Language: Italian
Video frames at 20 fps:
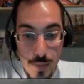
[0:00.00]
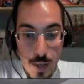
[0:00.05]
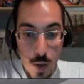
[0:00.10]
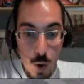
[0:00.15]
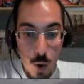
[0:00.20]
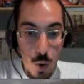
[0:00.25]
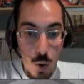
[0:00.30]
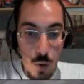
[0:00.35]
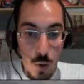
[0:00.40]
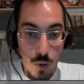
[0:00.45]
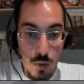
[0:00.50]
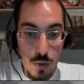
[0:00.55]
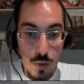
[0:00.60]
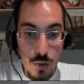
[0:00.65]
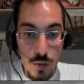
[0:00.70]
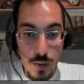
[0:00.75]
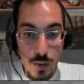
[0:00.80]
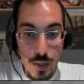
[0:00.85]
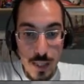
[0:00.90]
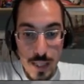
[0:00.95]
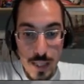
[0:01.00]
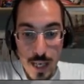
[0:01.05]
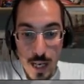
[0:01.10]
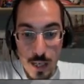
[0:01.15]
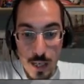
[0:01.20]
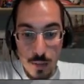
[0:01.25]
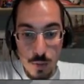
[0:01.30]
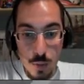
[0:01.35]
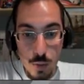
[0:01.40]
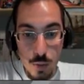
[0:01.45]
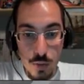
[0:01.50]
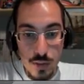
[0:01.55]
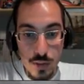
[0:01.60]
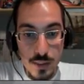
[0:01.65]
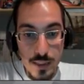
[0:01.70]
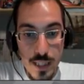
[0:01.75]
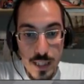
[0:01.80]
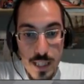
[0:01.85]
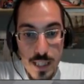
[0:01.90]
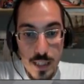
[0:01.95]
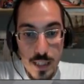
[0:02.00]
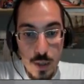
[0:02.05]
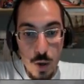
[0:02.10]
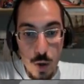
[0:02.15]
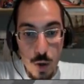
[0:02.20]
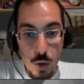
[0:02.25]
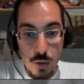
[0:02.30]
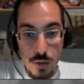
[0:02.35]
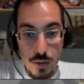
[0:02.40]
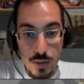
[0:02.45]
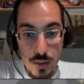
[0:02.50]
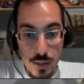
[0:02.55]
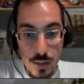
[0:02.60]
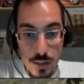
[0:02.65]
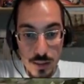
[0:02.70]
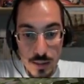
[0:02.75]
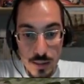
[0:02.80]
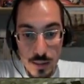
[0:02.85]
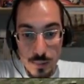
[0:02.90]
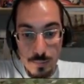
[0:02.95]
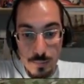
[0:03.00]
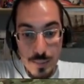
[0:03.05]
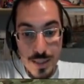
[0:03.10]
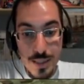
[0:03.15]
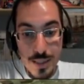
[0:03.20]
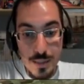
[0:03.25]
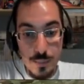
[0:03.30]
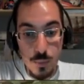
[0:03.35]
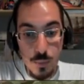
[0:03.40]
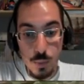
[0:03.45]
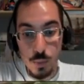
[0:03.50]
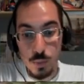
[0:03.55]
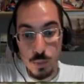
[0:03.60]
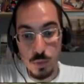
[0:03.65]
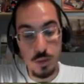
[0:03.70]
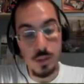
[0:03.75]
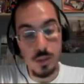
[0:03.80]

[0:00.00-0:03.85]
ho eh, creato sei lingotti diamanti, di bismuto, di